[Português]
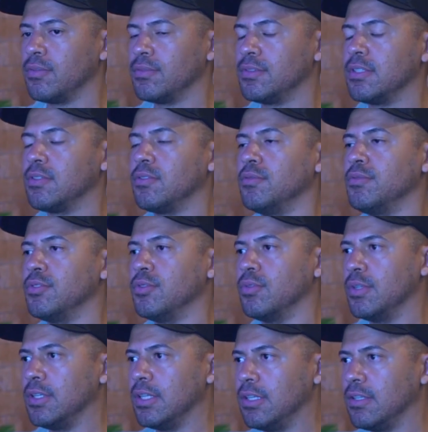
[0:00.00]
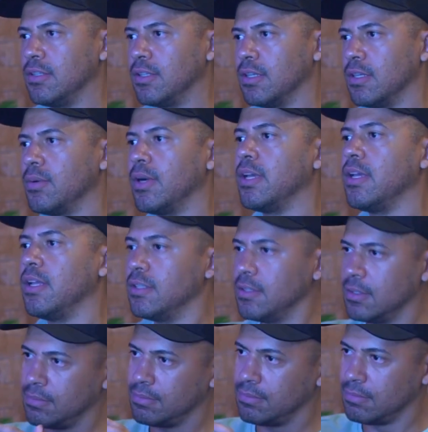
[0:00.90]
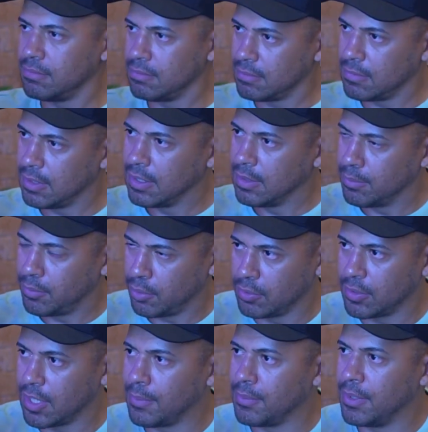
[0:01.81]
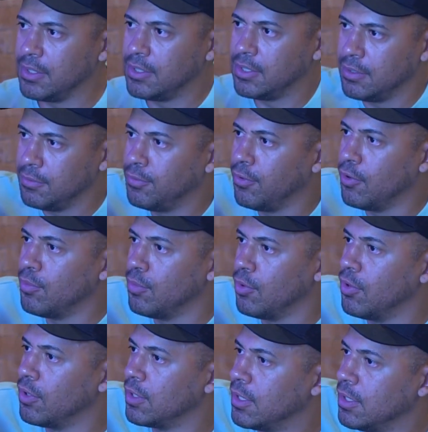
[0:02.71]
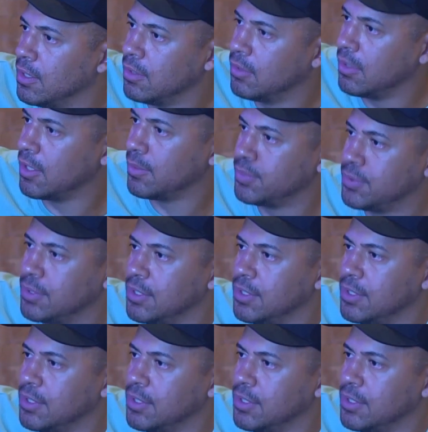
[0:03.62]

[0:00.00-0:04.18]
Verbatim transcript: você convidou ele então, aí ele prontamente informou é, mas o que, é, o que é, o, que